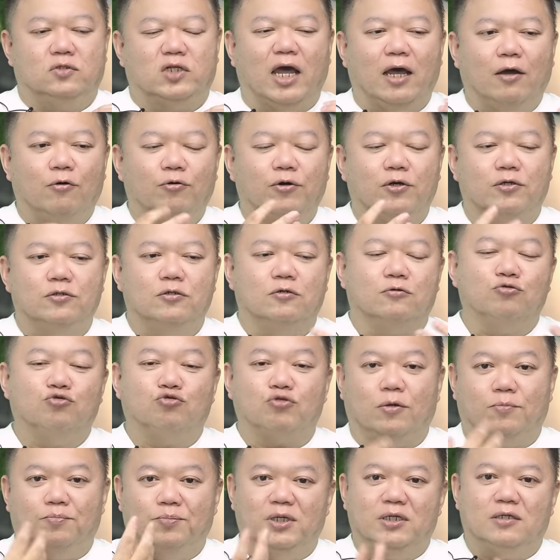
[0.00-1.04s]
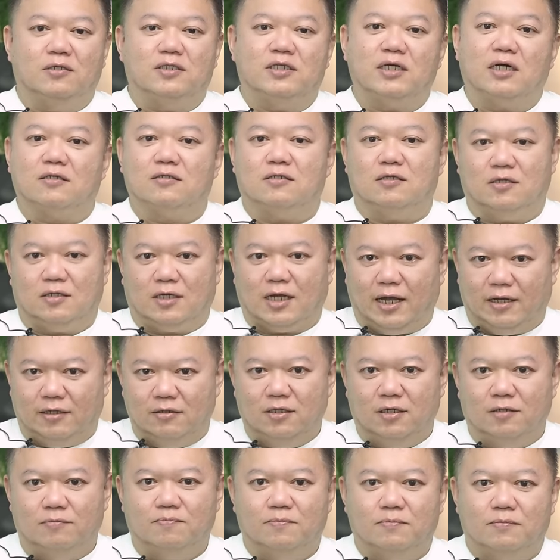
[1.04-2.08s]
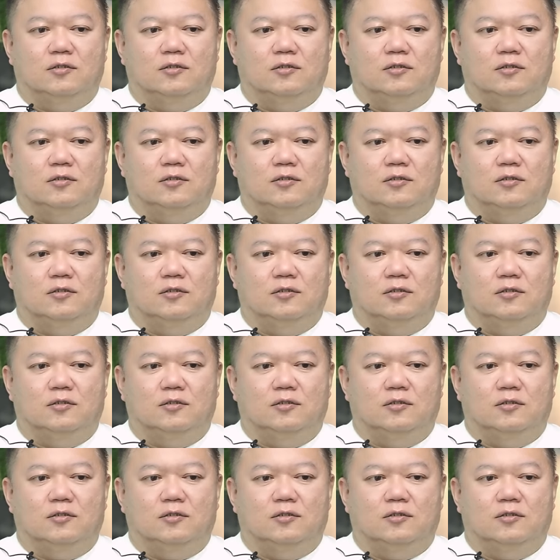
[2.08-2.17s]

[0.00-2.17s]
它会有那种转变的这样子的概念。